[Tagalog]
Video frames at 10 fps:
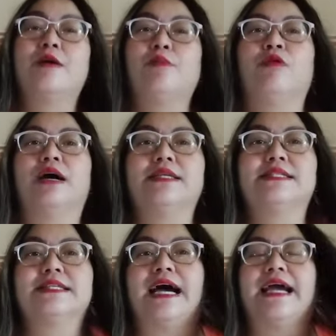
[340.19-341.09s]

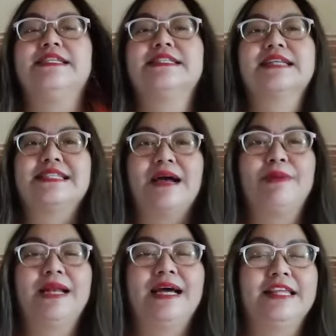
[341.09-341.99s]
bukas guys,
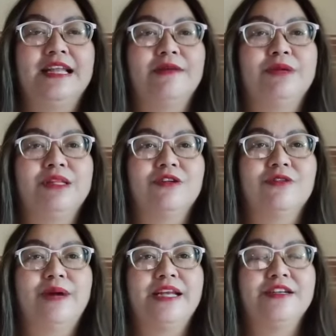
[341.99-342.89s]
kasama natin ang Mindoro
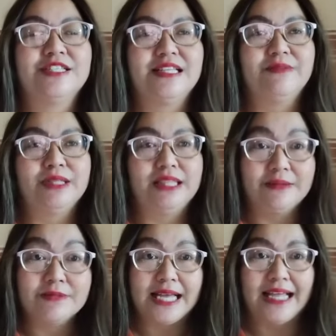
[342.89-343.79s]
Biners TV
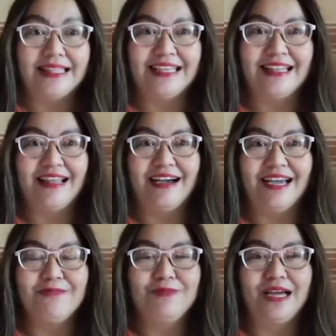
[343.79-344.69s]
team sa ating
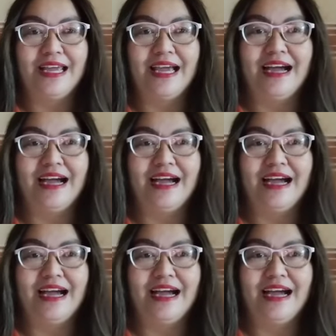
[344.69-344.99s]
live. Kaya